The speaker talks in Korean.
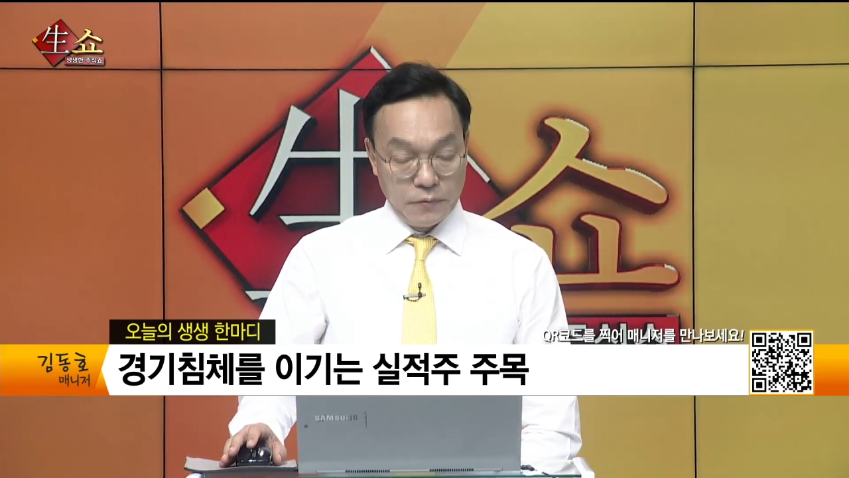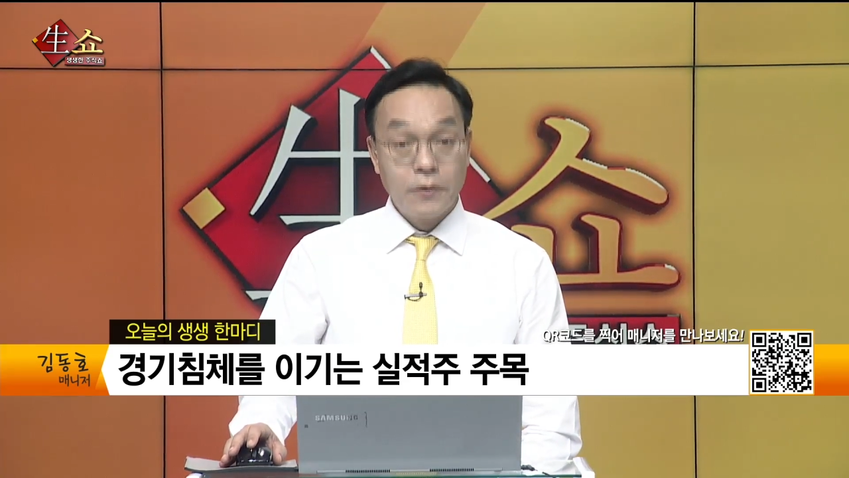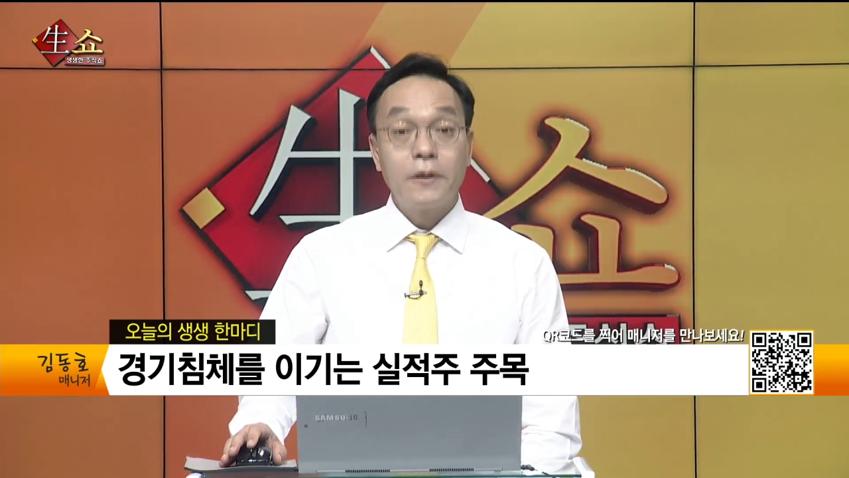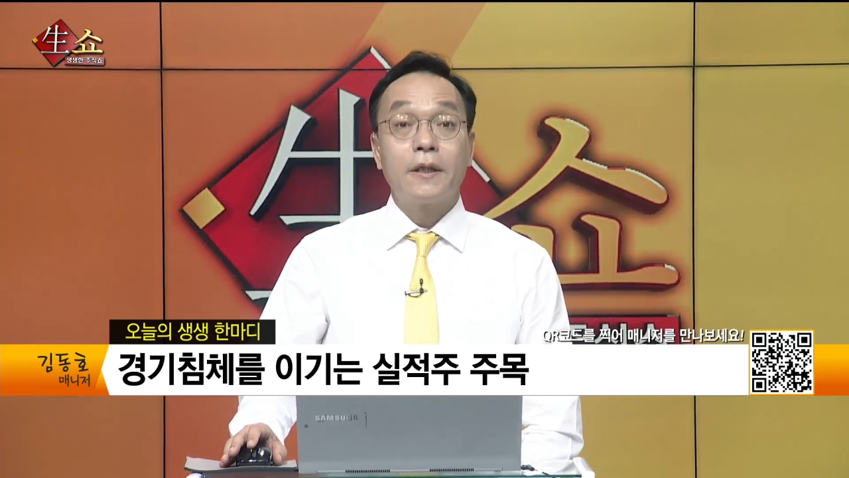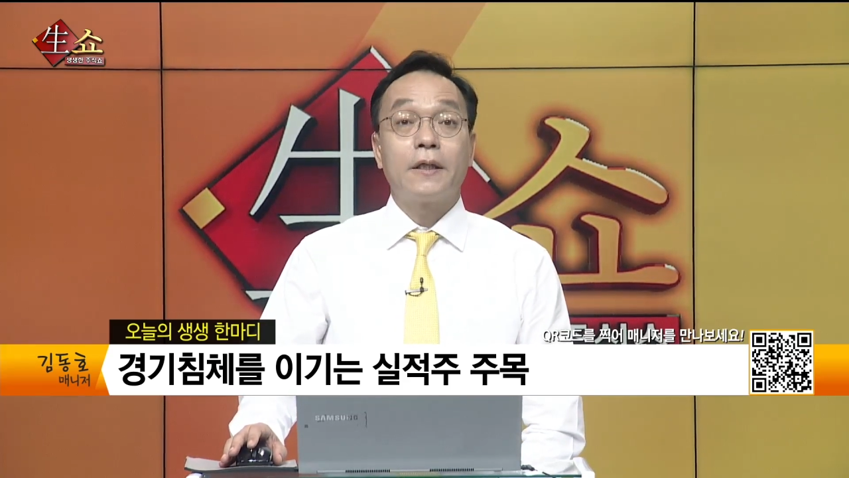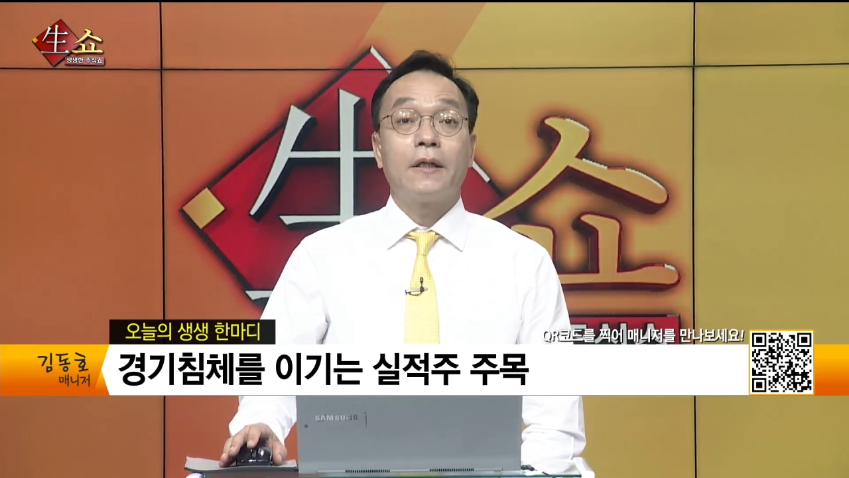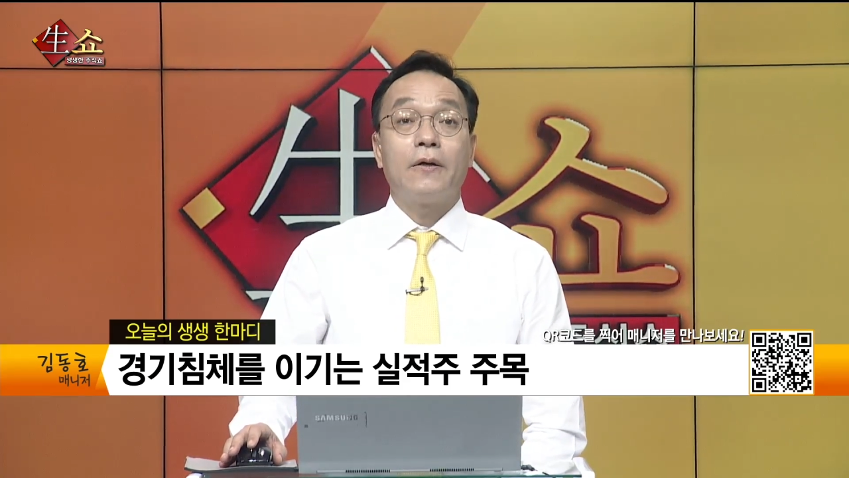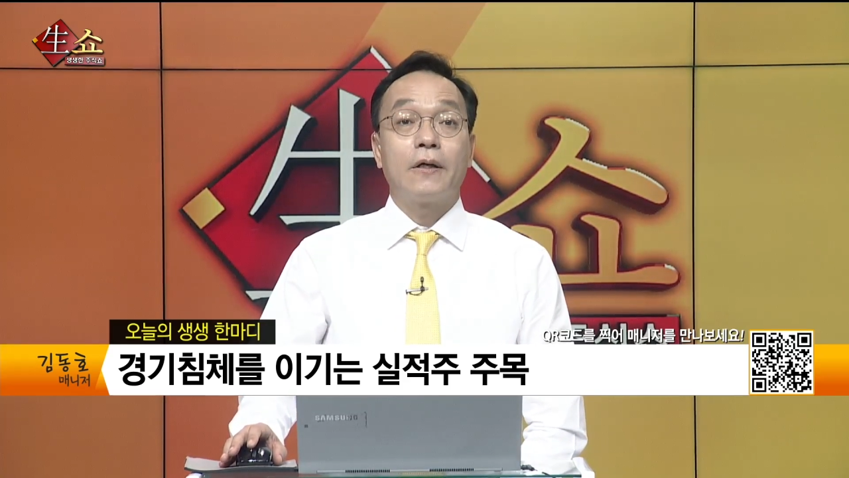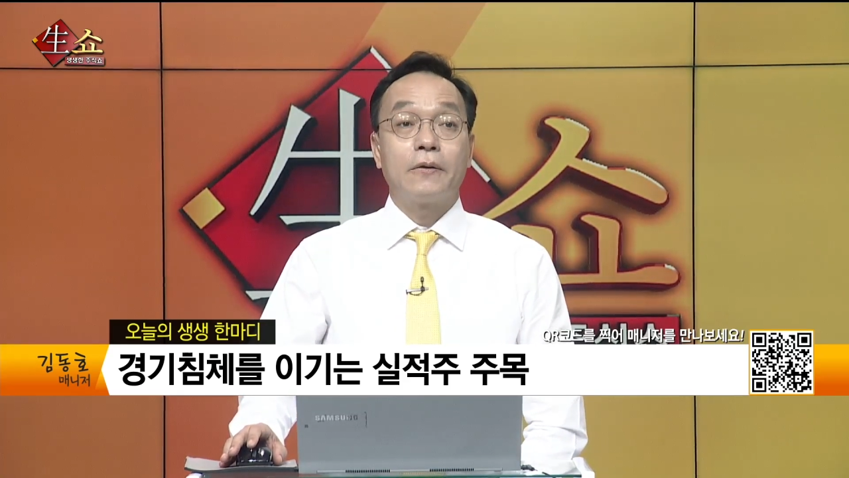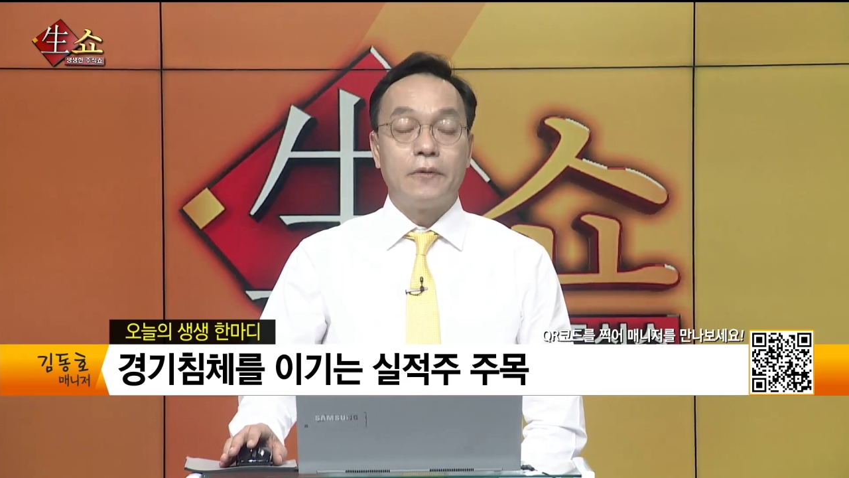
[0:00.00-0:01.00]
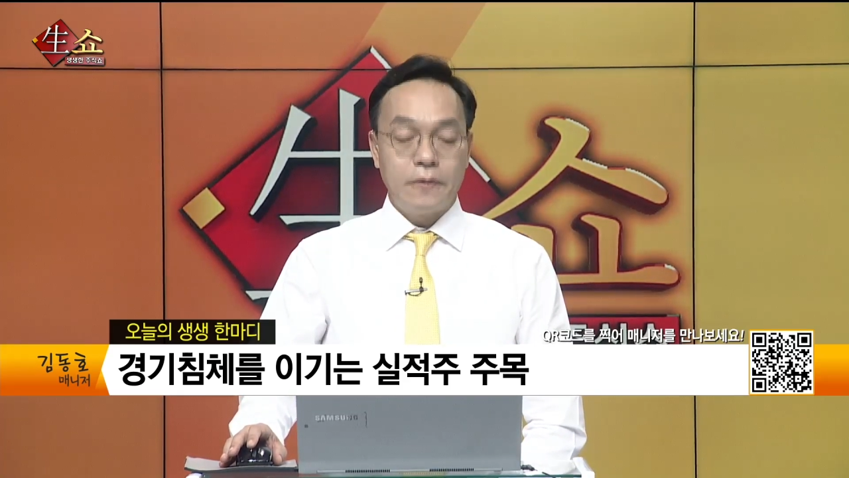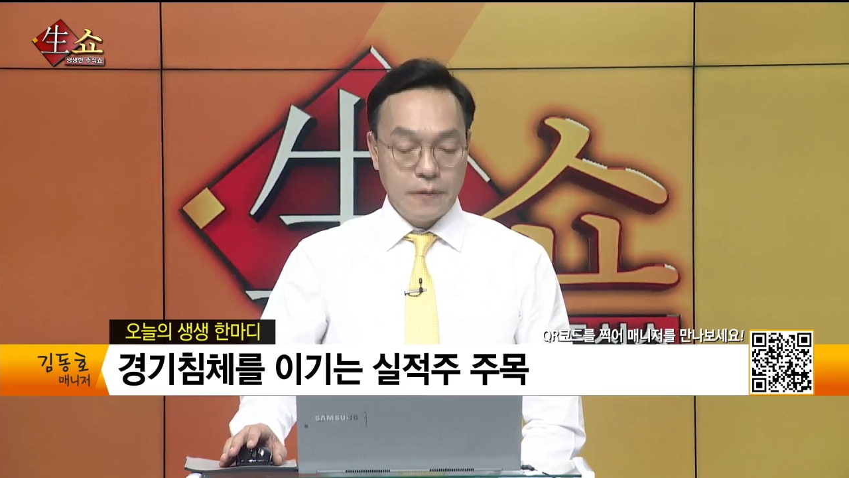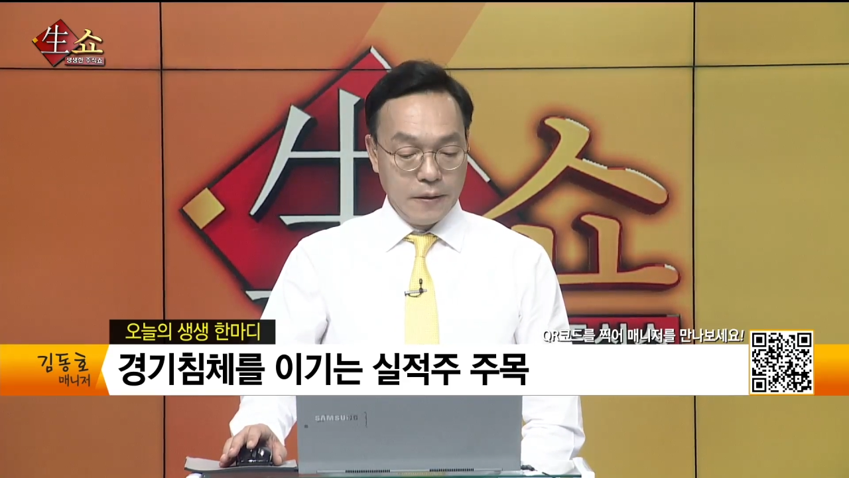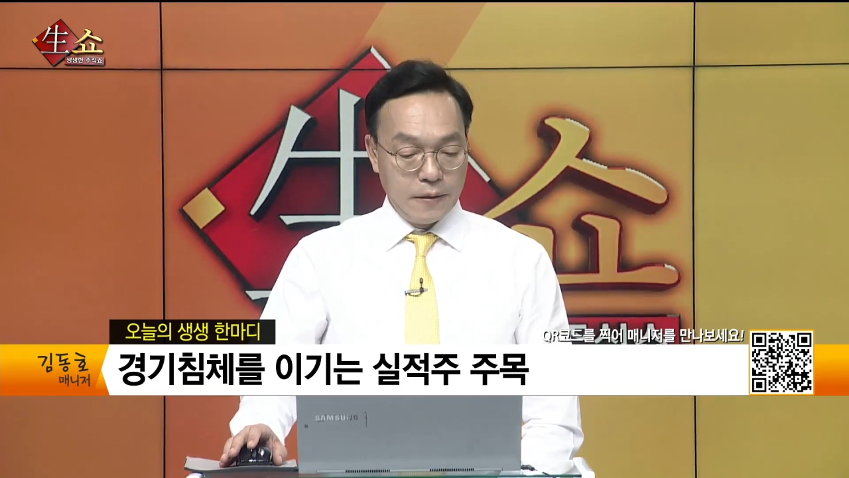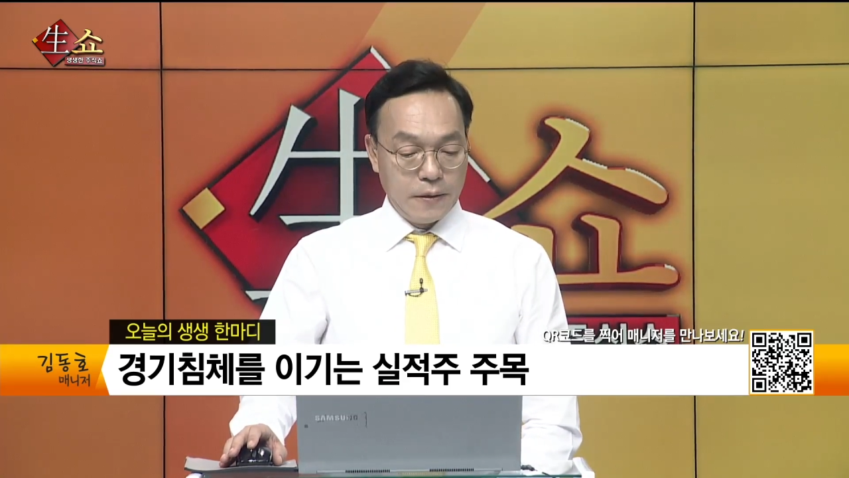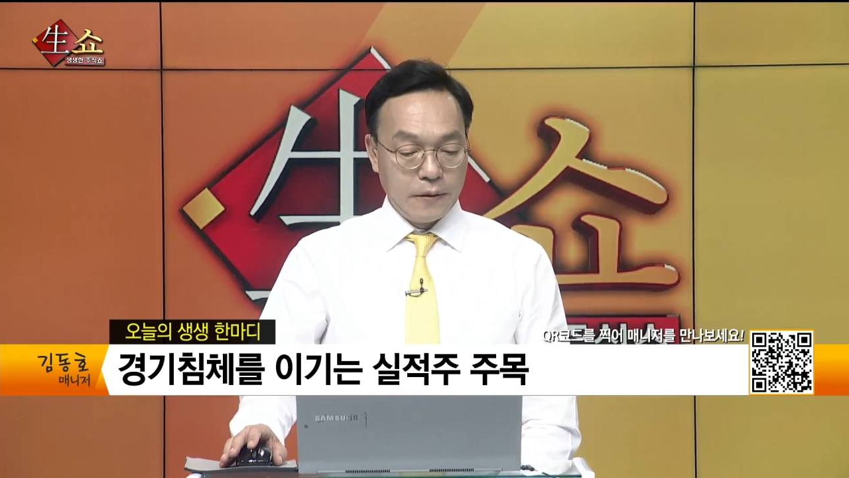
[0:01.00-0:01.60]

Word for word: 6월달에 나왔고 어,